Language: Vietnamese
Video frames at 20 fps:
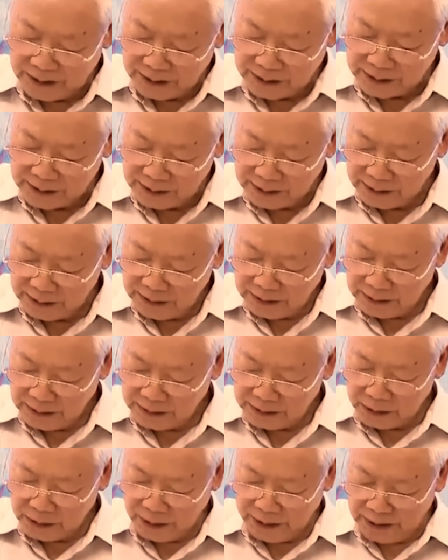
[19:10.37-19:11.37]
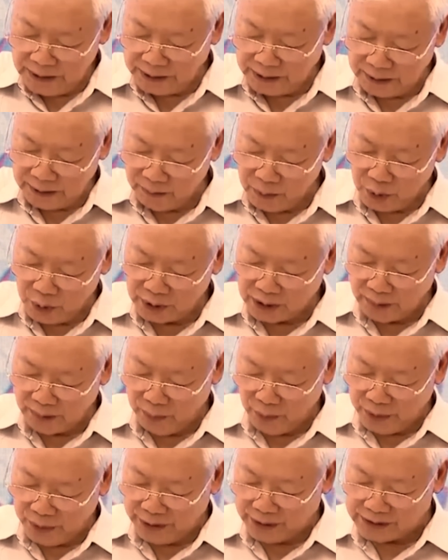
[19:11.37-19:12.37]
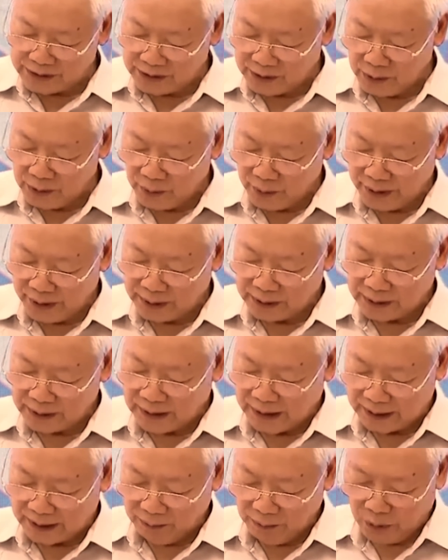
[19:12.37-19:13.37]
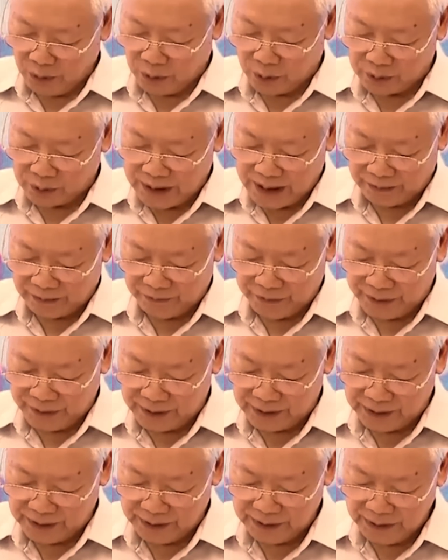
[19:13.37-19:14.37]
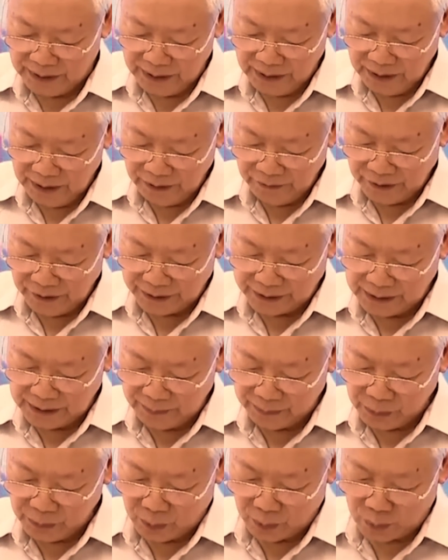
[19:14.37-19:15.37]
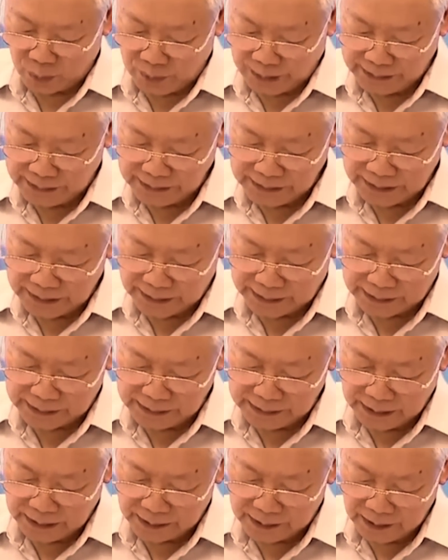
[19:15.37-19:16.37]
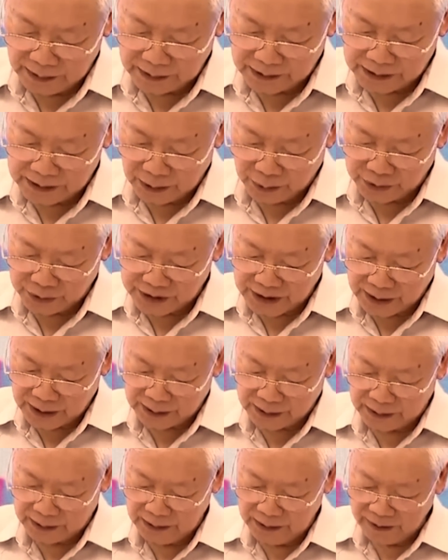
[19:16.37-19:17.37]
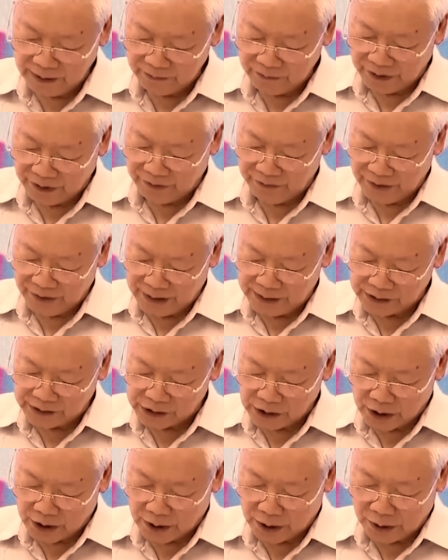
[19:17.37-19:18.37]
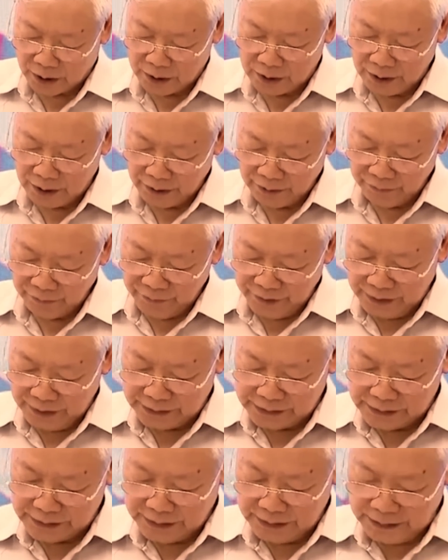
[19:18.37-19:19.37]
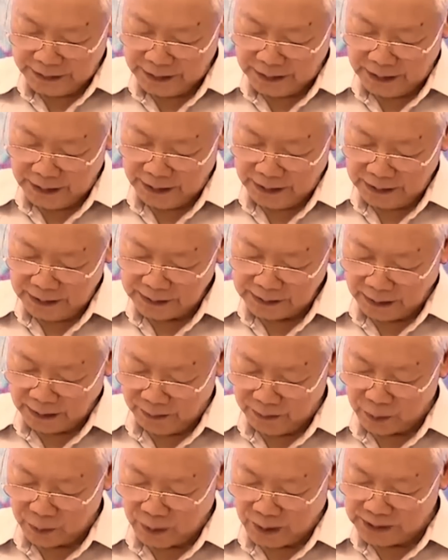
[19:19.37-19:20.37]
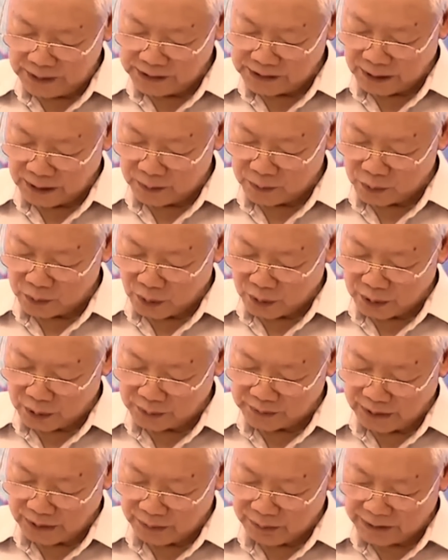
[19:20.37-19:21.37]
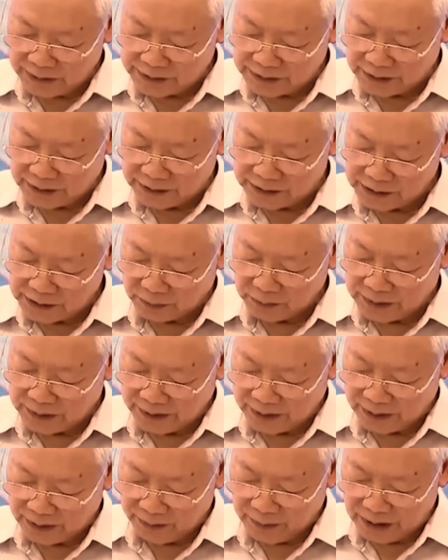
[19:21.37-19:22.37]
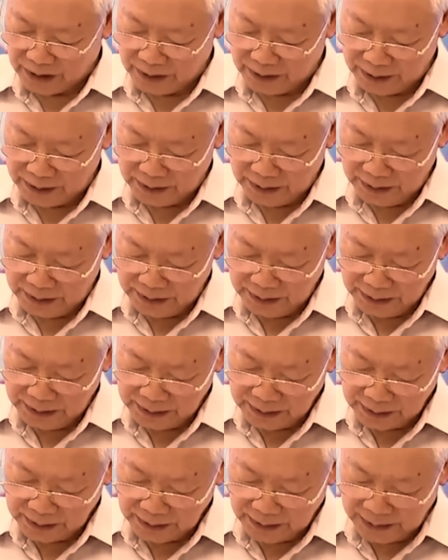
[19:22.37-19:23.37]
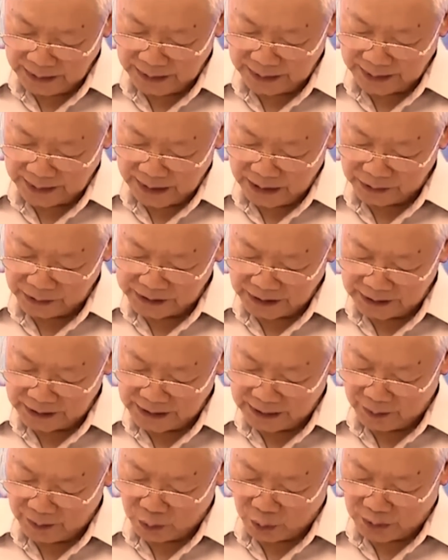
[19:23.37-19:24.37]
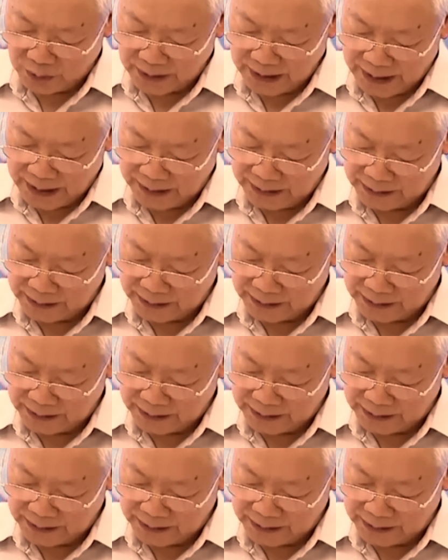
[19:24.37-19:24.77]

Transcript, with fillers: hết, tôi đề nghị mỗi cấp ủy chính quyền, cán bộ, đảng viên phải tiếp tục quán triệt nhận thức sâu sắc về vai trò, vị trí, tầm quan trọng của công tác mặt trận trong tình hình mới đề cao trách nhiệm của cả